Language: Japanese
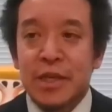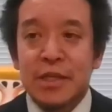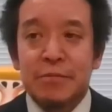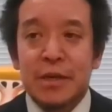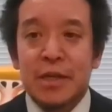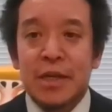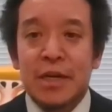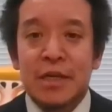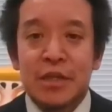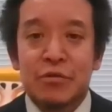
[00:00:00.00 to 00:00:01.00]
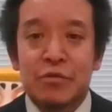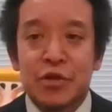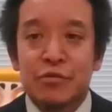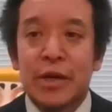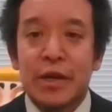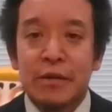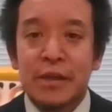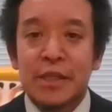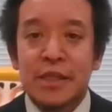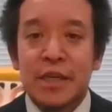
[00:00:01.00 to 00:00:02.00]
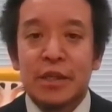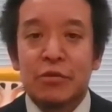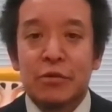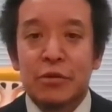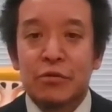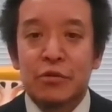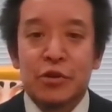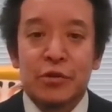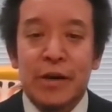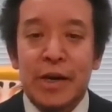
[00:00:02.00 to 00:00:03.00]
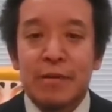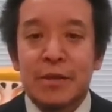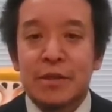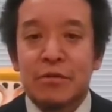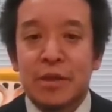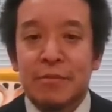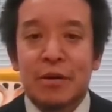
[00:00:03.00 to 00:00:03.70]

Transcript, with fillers: 立花高橋党首は NHK 党の党首ではありますので、